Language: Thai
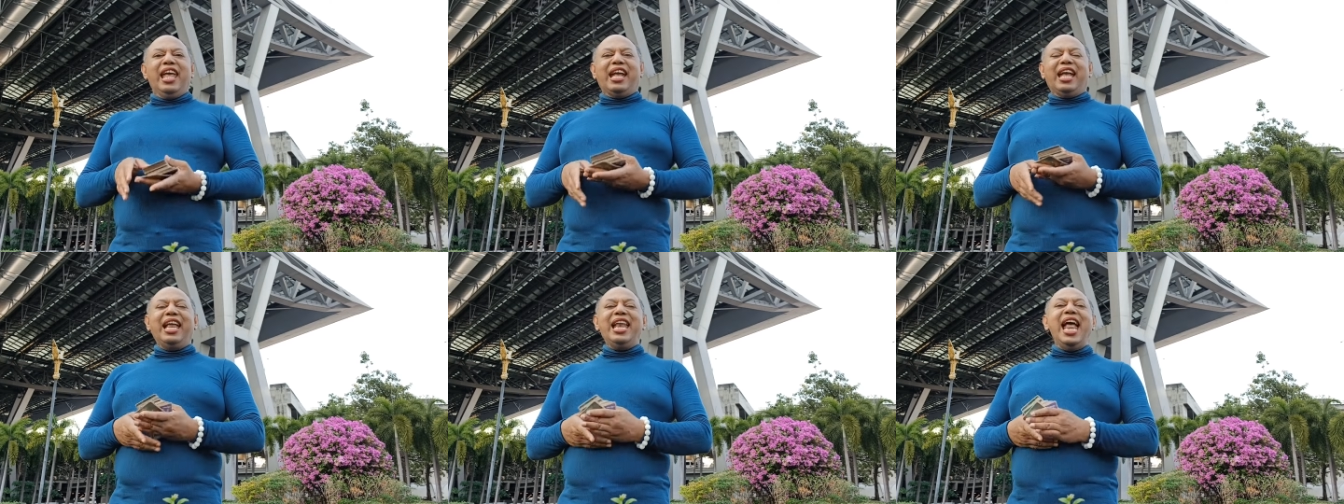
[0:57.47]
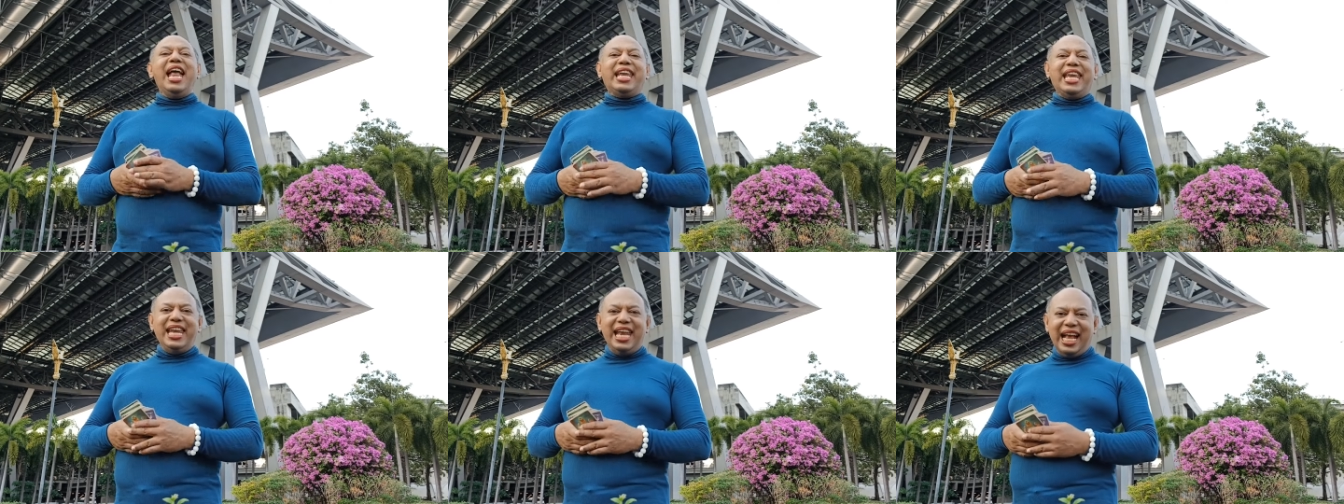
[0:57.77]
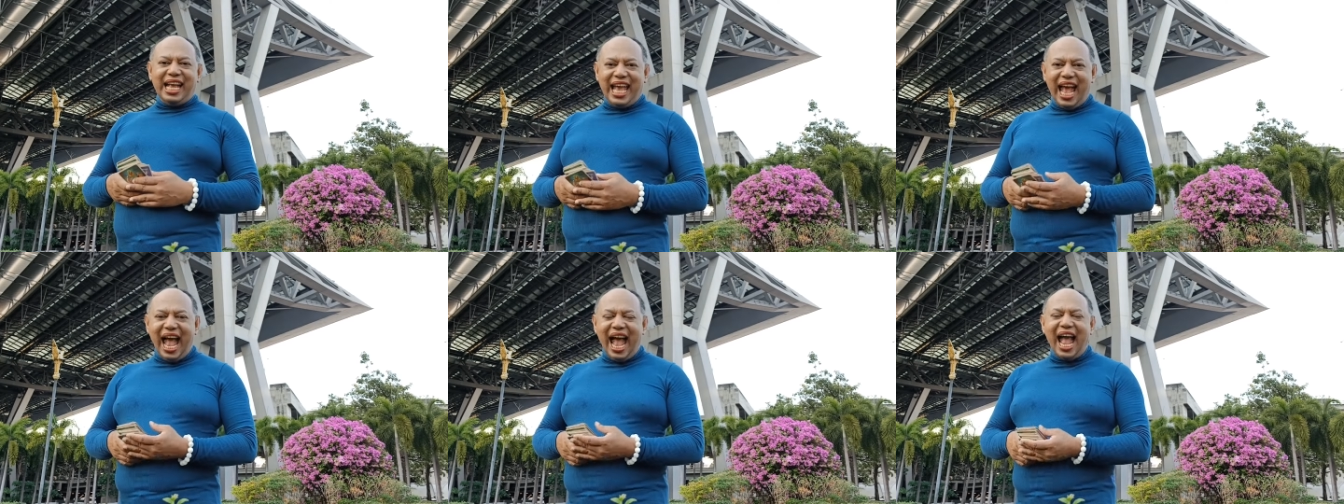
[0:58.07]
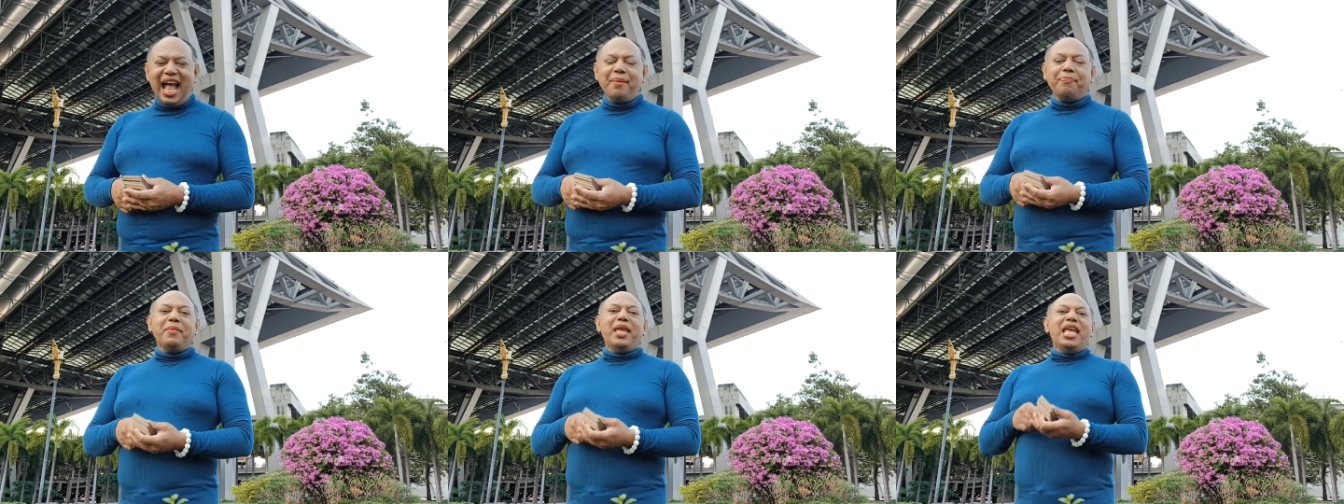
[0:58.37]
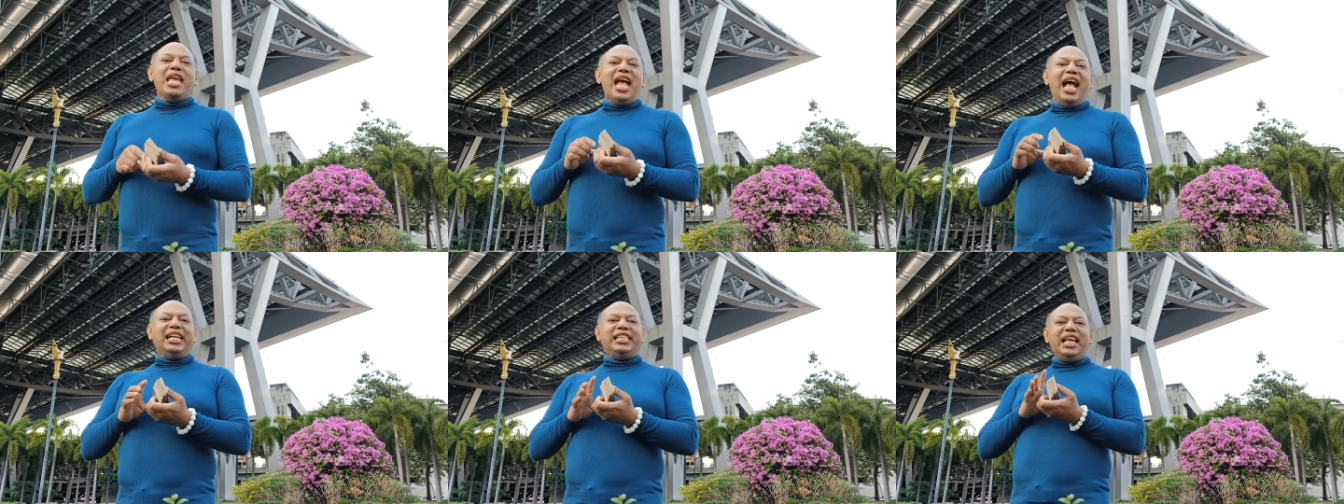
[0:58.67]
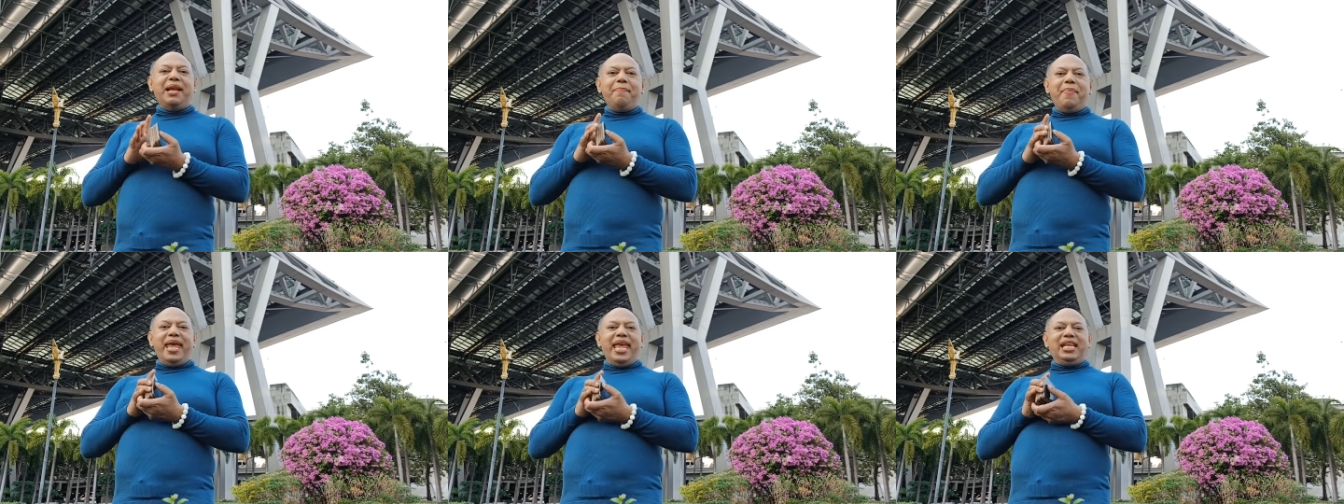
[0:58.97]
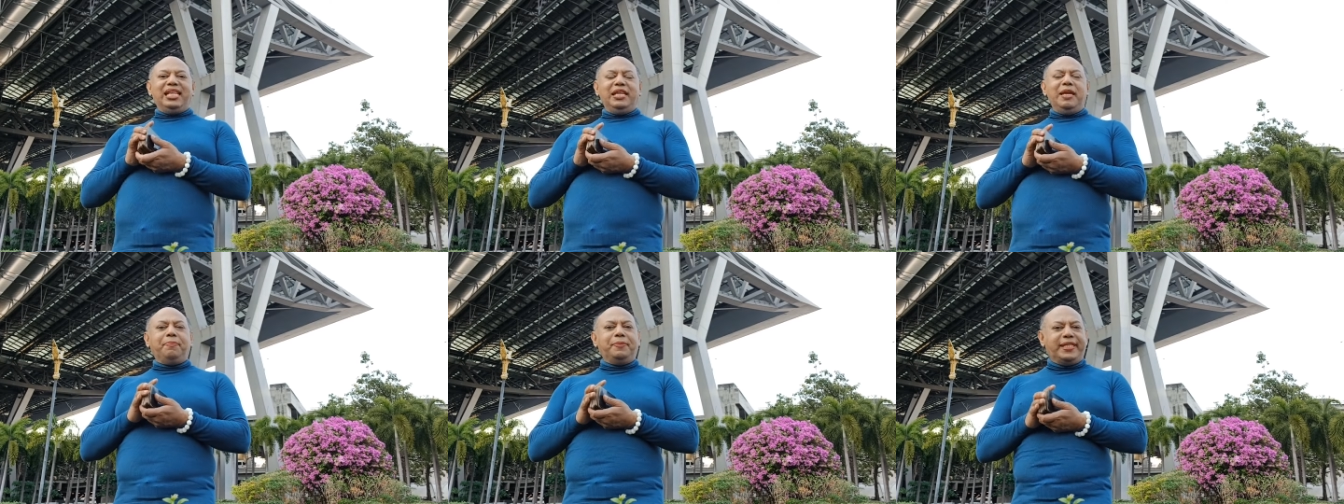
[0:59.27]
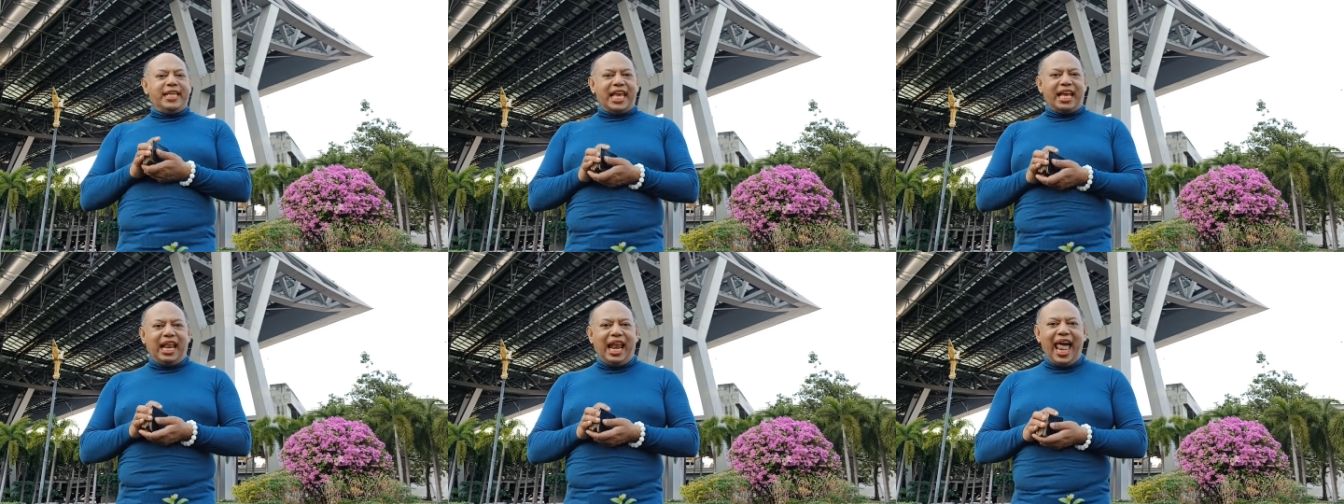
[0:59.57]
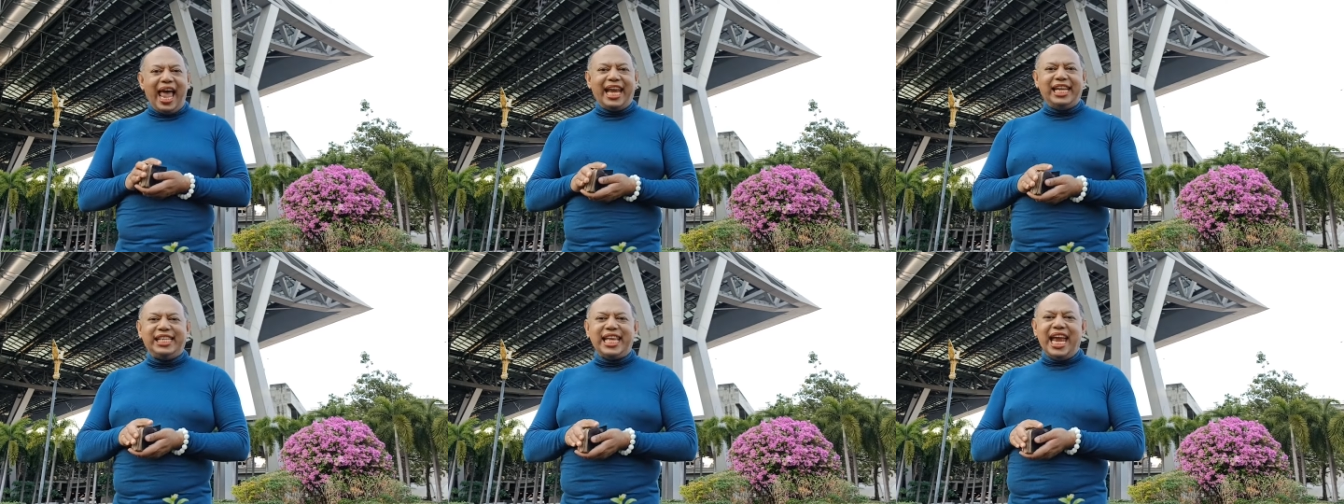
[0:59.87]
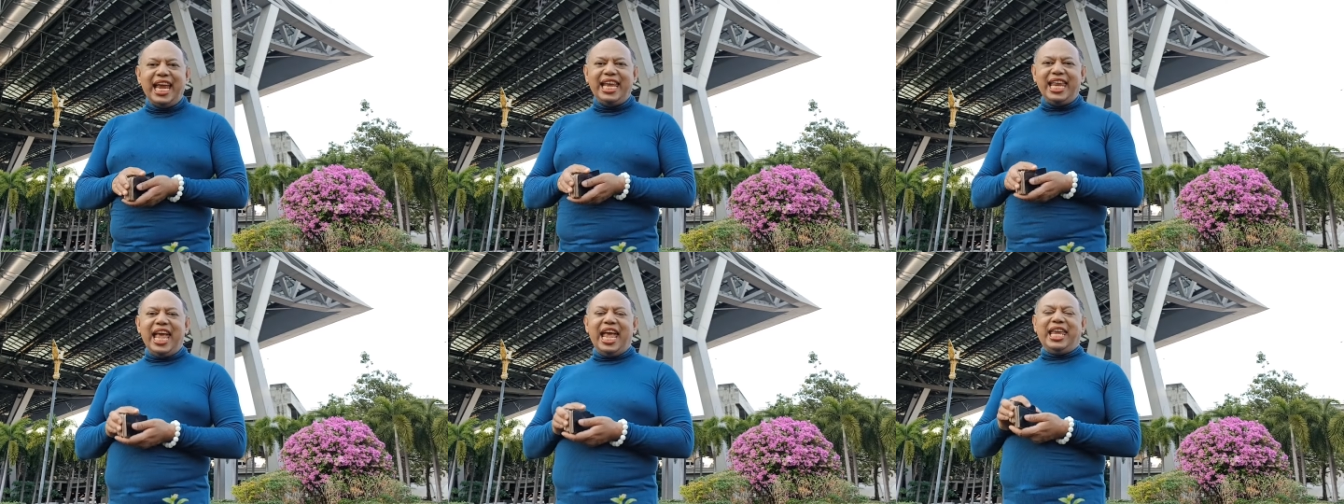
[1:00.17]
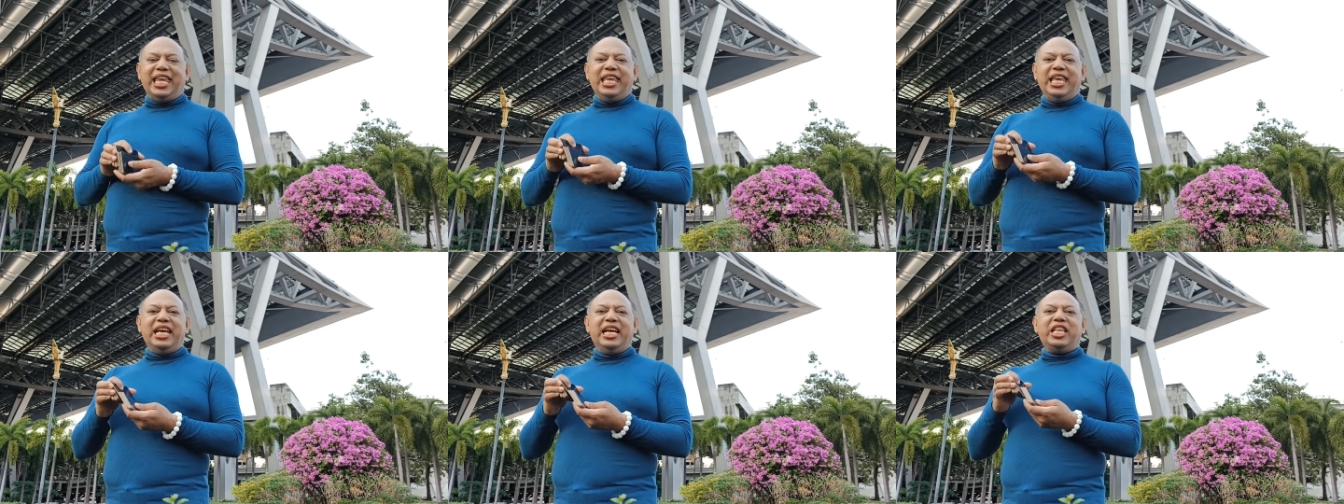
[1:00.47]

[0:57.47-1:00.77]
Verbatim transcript: ขณะนี้นะคะ อาจารย์เบยิบสีใครใจเนี่ยยื